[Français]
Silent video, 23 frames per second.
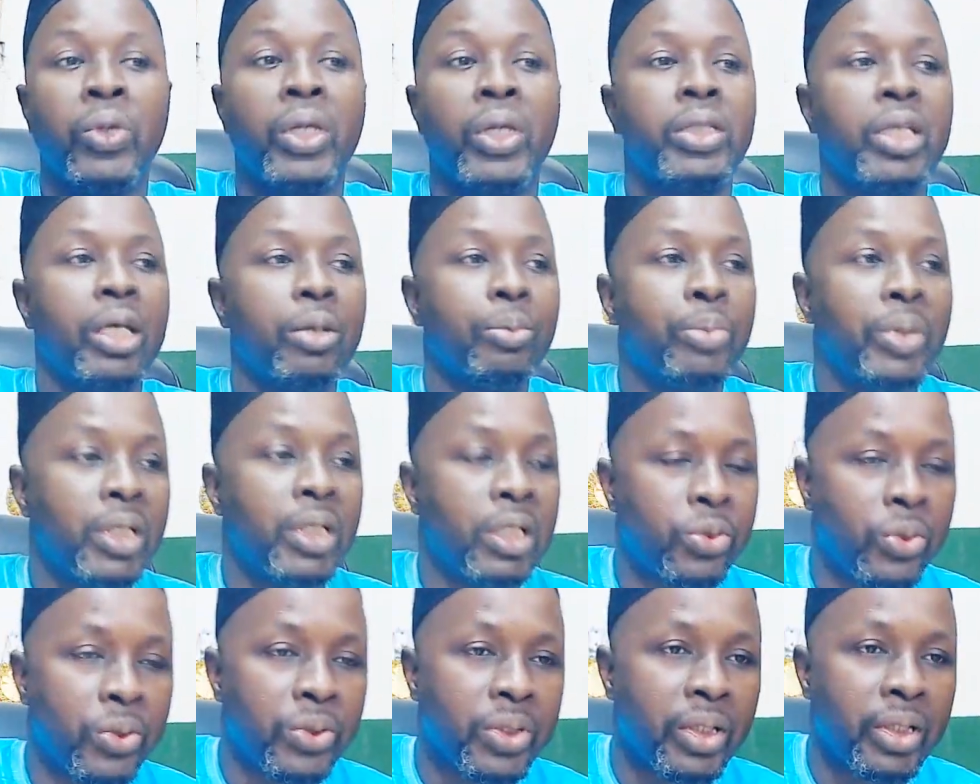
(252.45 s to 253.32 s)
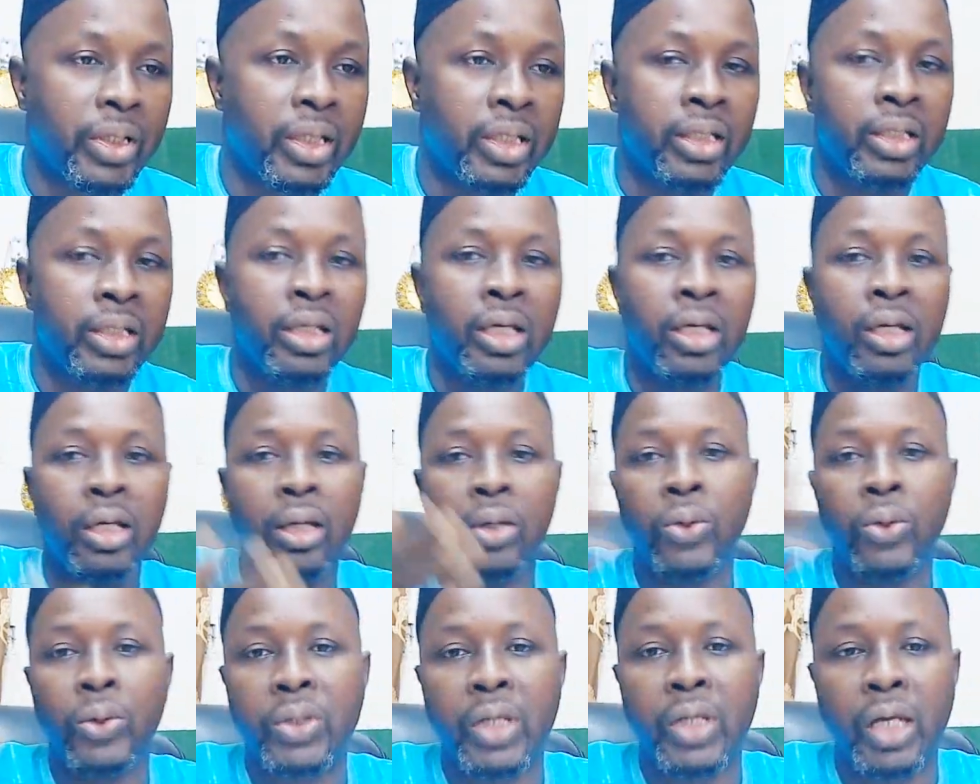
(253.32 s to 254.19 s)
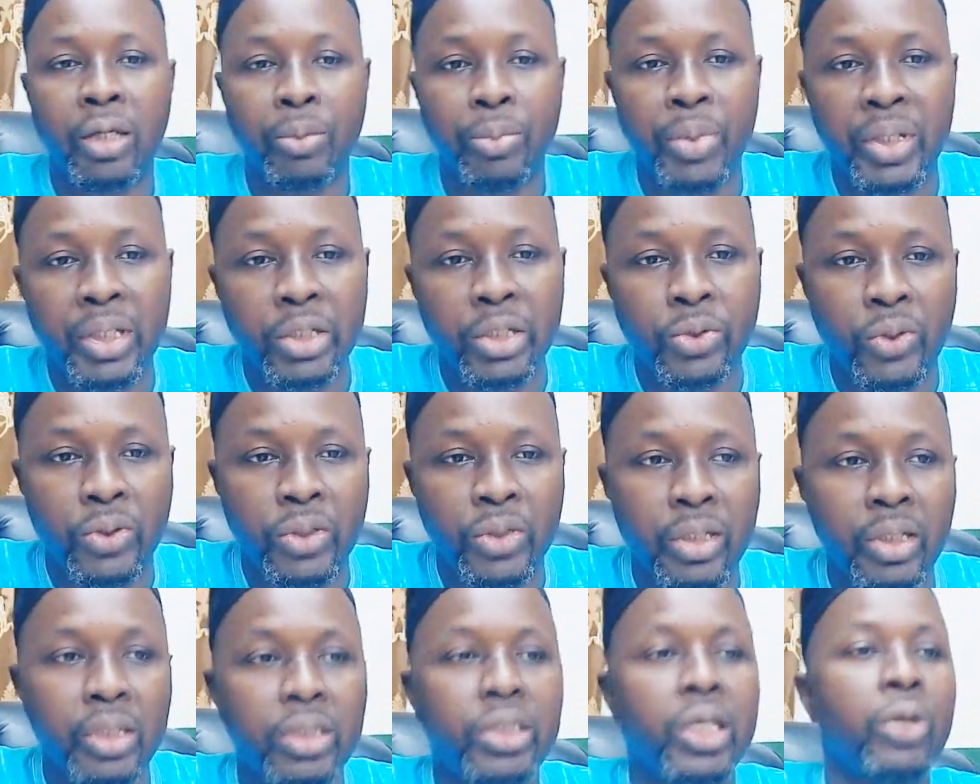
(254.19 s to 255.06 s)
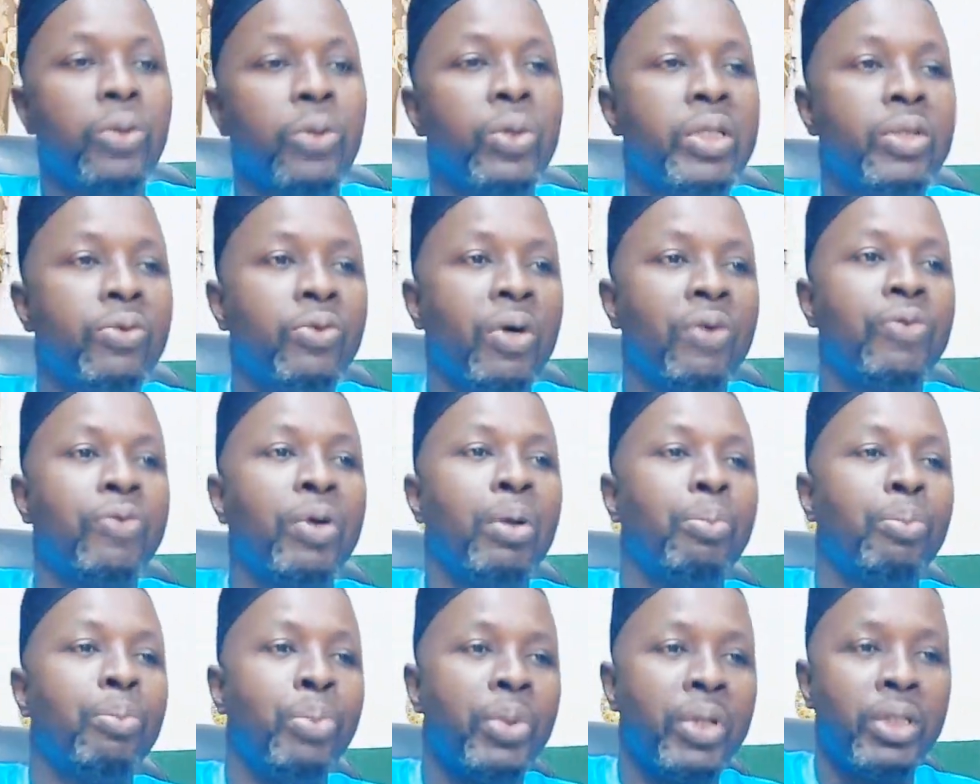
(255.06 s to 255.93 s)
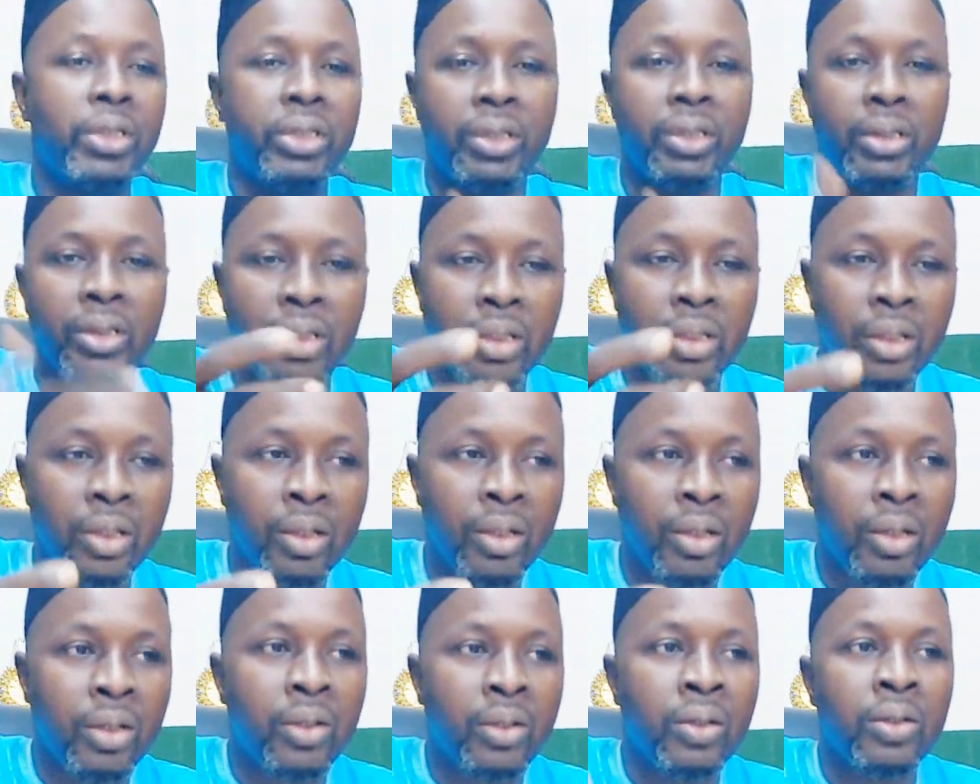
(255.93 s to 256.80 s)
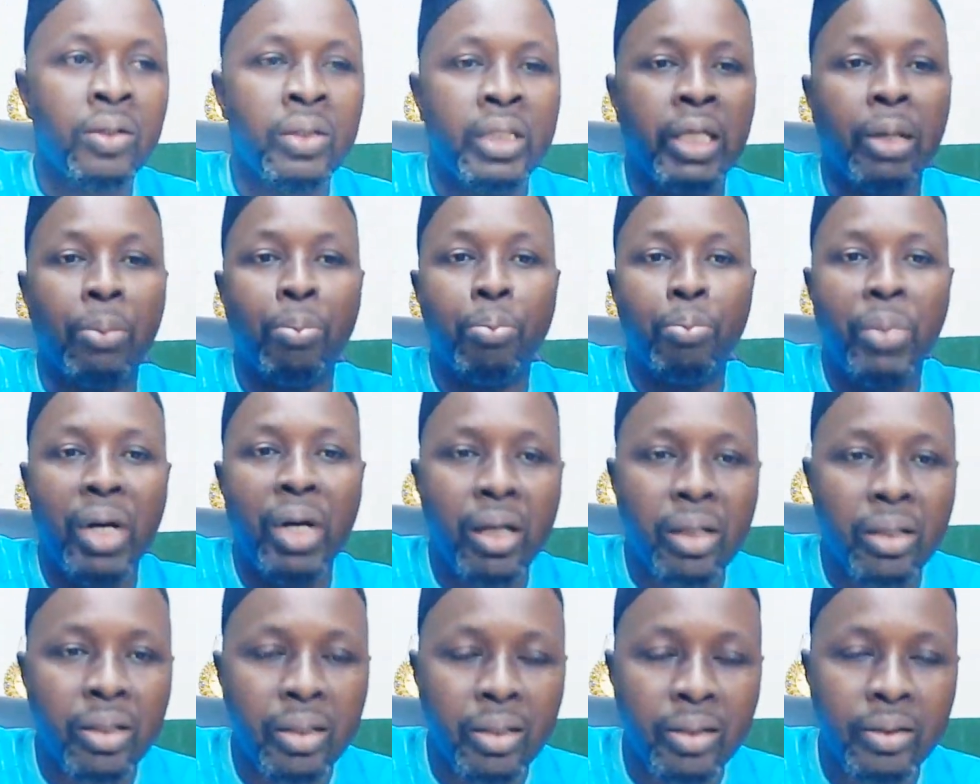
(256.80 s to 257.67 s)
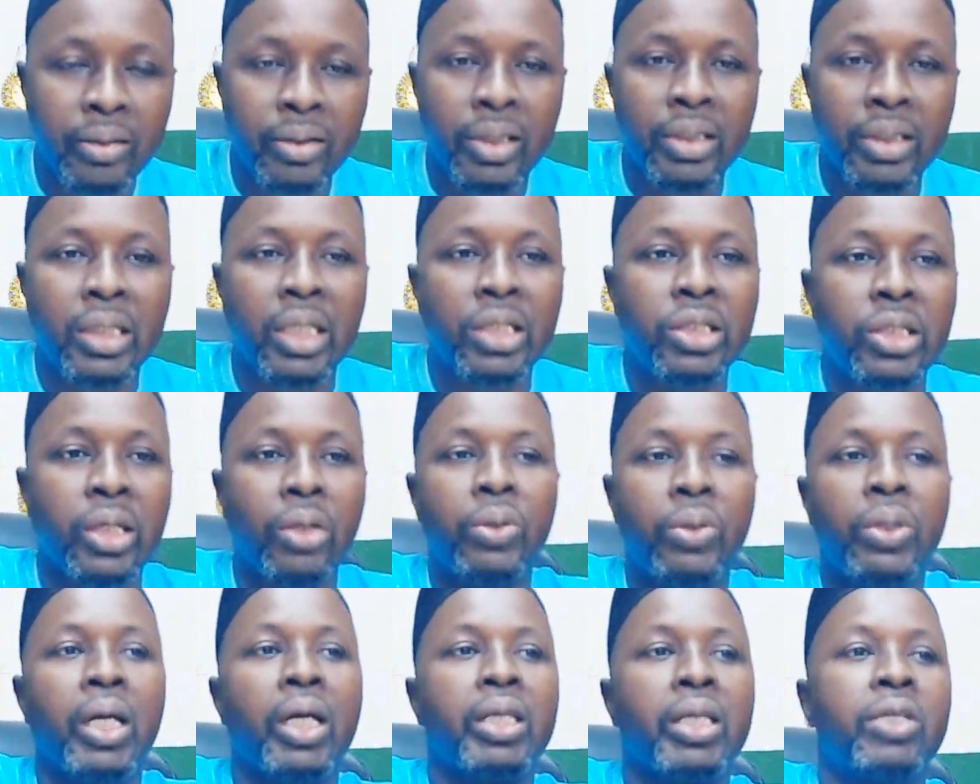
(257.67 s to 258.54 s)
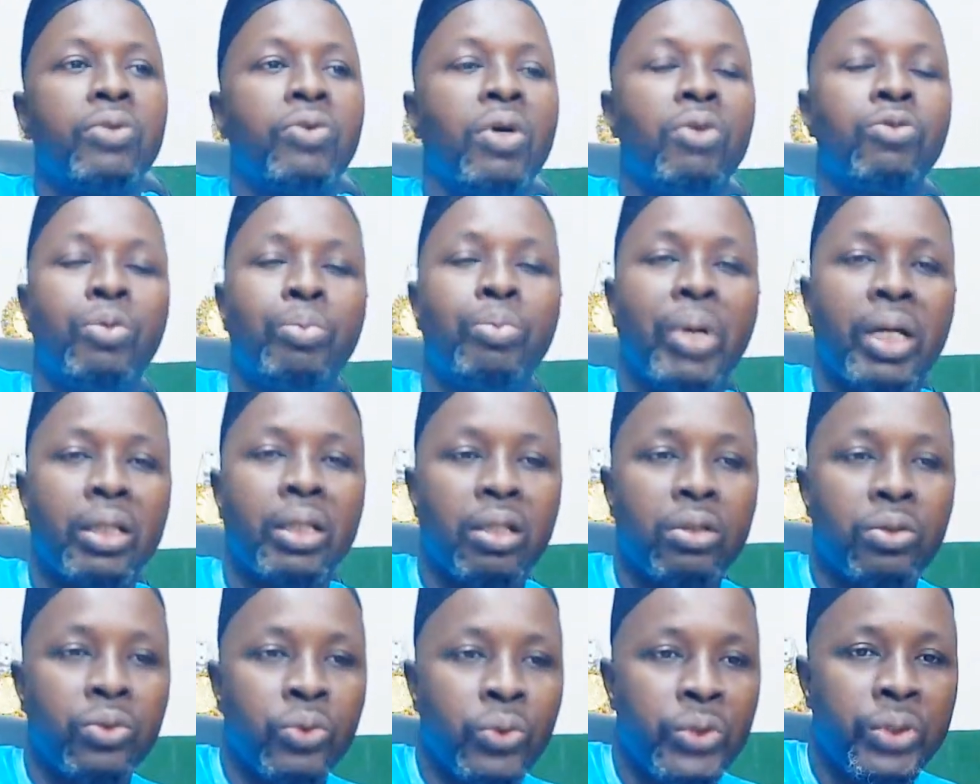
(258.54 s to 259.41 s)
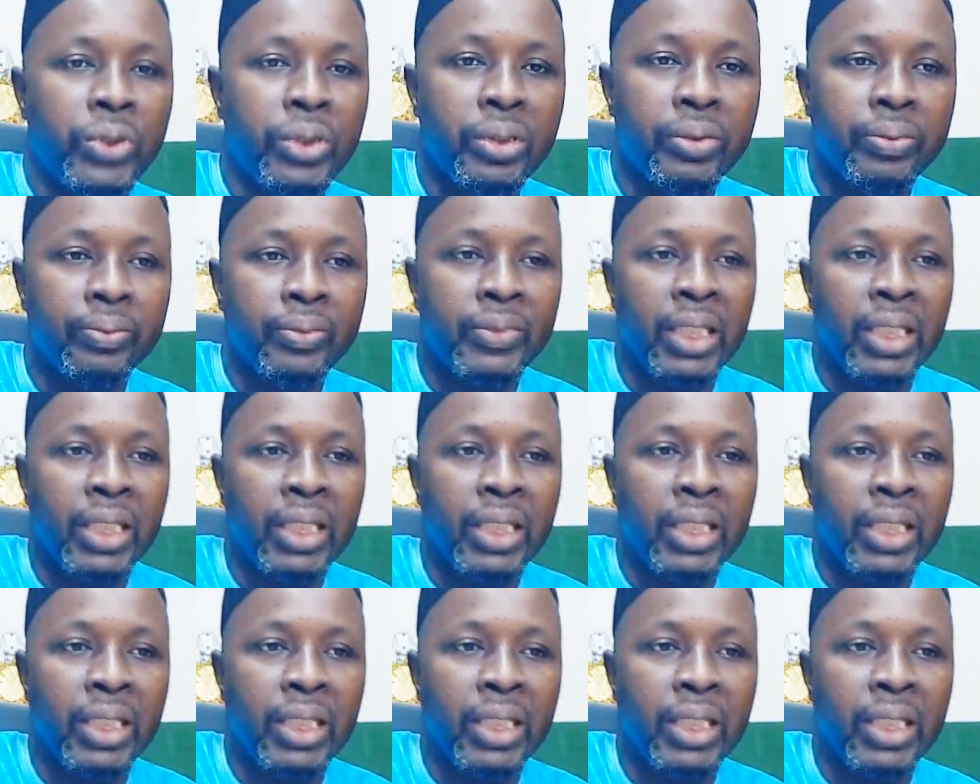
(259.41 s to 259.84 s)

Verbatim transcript: Toi, tu as un peu de sorcellerie, l'autre a un peu de sorcellerie. Celui qui va faire plus de mal, c'est celui-là qui va vous battre tous.